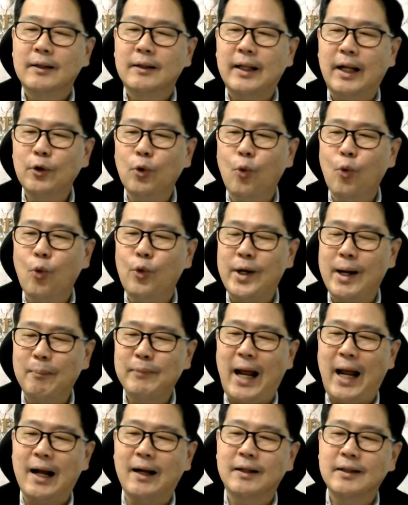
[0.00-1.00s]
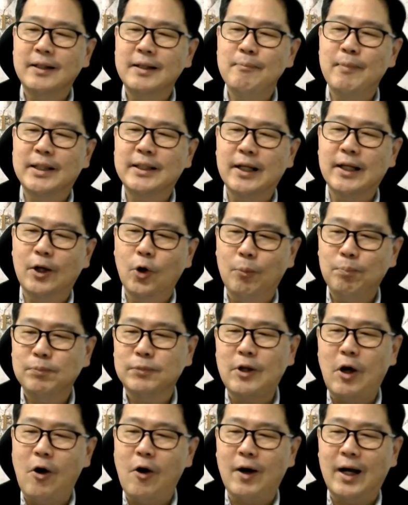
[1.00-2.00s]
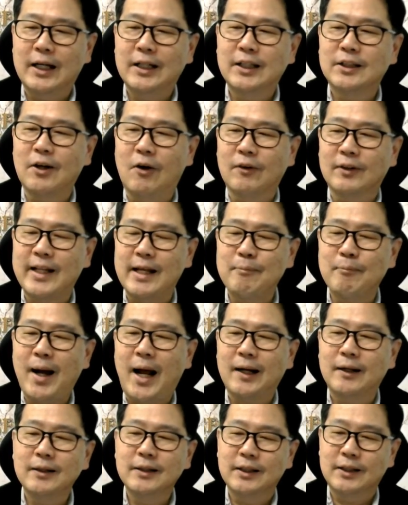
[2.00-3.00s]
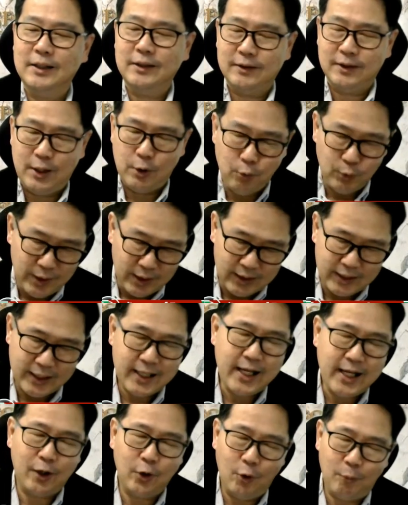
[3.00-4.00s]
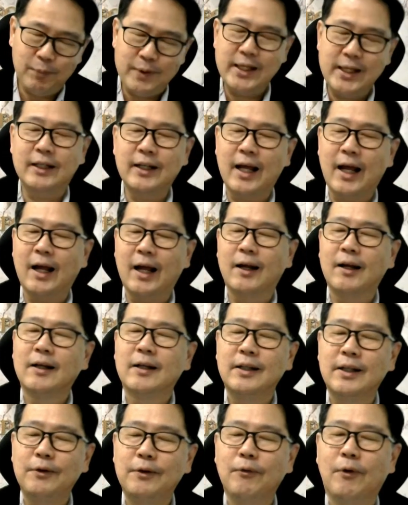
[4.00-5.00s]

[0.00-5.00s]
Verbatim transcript: ถ้าดูน้ำหนักที่มันจะลบต่อกันสองไตรมาสก็คือ คิว หนึ่ง นี่ยังลบอีกเนี่ย Q